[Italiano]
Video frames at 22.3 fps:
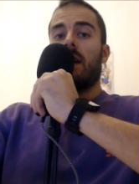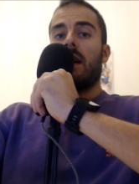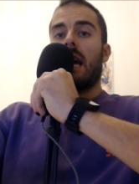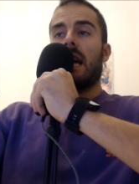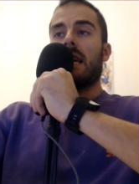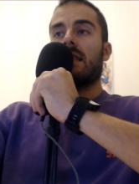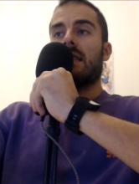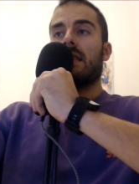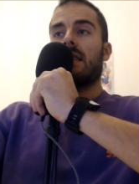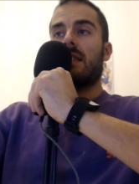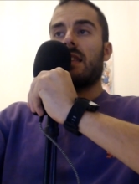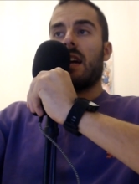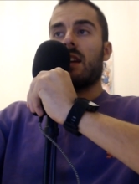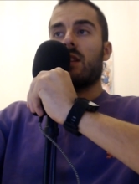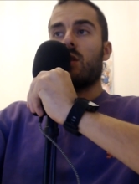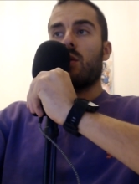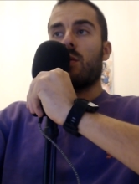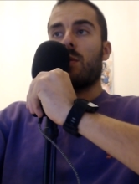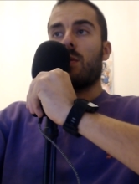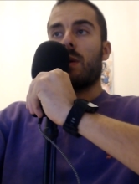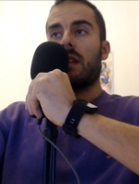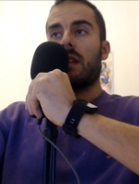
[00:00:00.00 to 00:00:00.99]
è
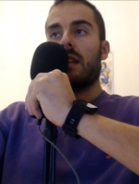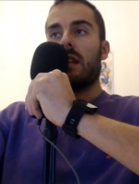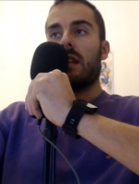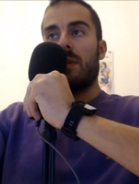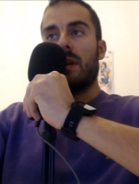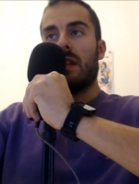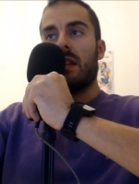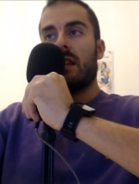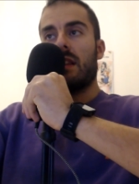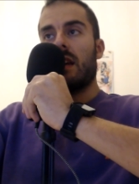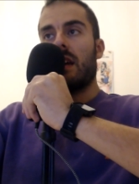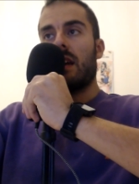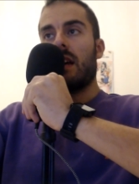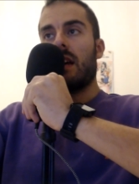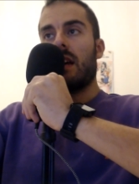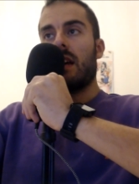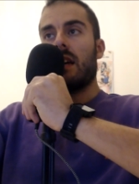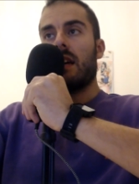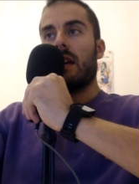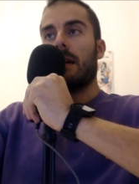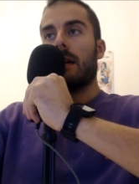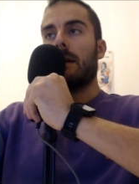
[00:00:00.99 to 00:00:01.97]
stato
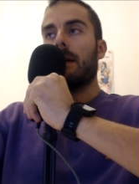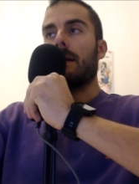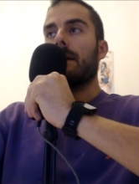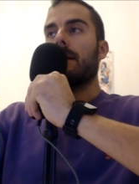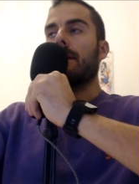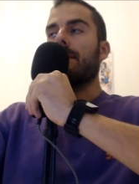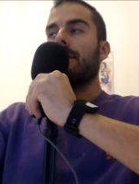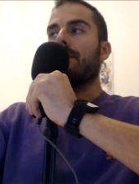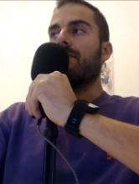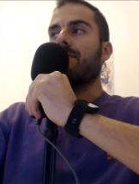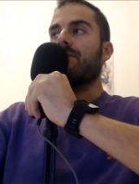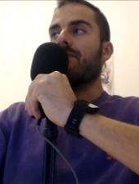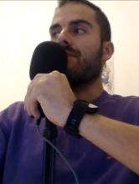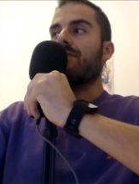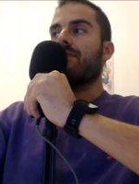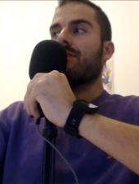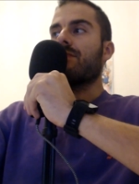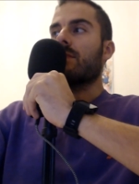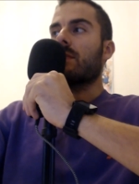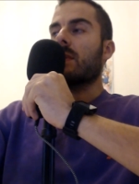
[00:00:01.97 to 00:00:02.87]
praticamente ehm,